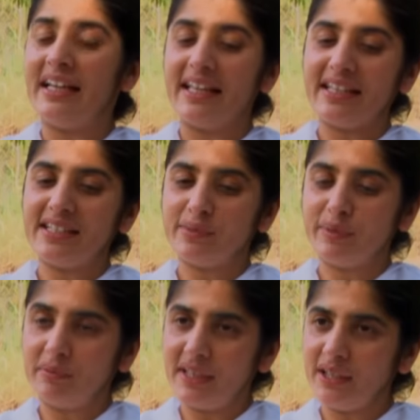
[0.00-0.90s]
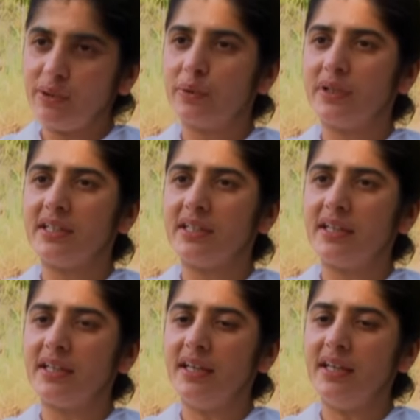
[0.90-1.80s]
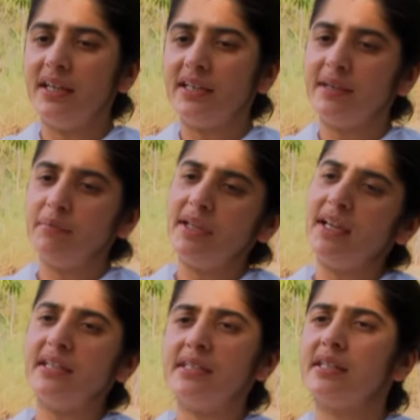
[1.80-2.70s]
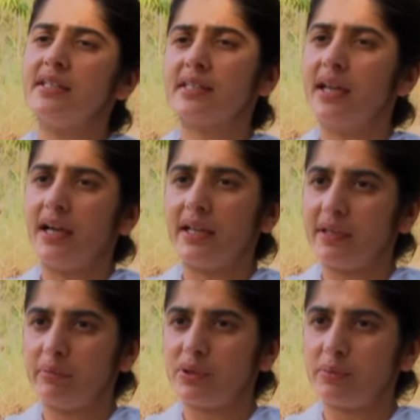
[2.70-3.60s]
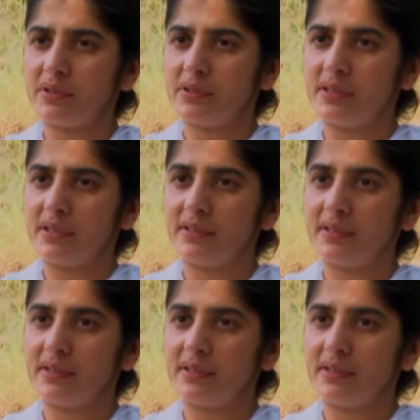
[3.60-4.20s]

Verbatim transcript: लेकिन जब हम ये थॉट करेंगे कि मेरा ये संस्कार है बचपन से